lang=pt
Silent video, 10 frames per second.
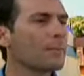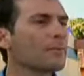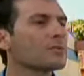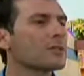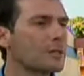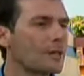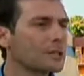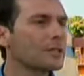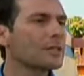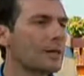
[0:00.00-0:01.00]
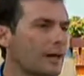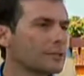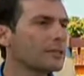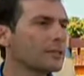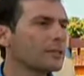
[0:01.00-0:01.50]
para você ter
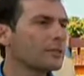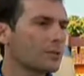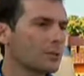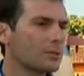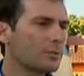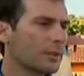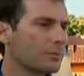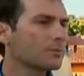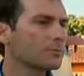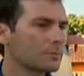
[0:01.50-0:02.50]
agilidade no atendimento.